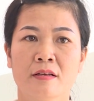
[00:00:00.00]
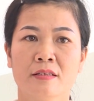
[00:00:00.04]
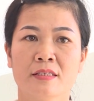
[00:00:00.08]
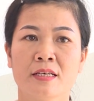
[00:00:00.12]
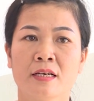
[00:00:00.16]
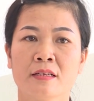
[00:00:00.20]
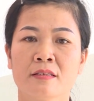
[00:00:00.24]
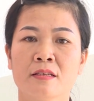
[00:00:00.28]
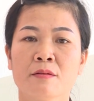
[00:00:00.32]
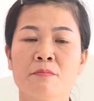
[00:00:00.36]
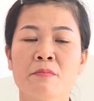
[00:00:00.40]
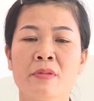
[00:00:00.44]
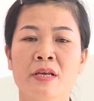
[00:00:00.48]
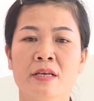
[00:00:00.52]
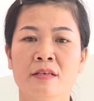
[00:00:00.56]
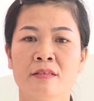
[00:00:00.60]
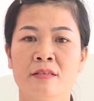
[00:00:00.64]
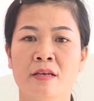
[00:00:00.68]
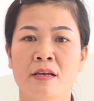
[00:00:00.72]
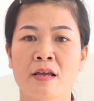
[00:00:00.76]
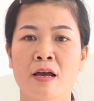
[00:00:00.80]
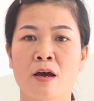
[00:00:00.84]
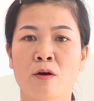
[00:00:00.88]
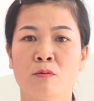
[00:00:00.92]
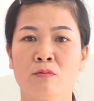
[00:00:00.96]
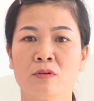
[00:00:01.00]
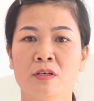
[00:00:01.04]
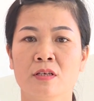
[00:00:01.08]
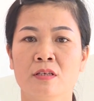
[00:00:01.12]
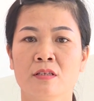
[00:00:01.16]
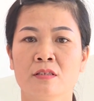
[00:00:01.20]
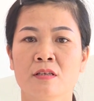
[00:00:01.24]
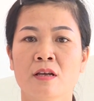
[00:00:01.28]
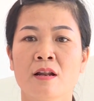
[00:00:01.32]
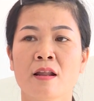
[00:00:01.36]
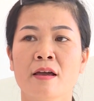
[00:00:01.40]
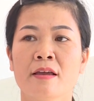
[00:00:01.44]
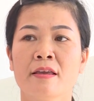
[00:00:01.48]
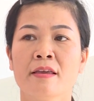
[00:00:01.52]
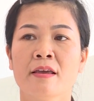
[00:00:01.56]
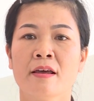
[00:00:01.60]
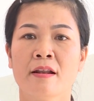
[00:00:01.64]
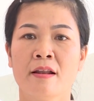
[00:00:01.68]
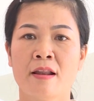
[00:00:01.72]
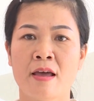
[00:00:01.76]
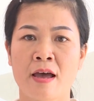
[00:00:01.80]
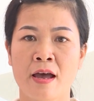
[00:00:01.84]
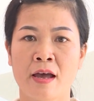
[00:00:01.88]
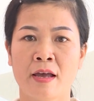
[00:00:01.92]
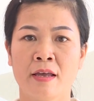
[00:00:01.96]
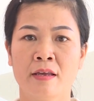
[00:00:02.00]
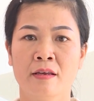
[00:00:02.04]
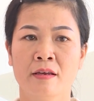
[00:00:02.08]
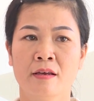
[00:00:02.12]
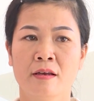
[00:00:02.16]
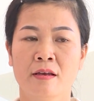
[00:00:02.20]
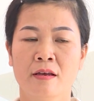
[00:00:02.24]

trang thiết bị dạy học thì rất là hiện đại.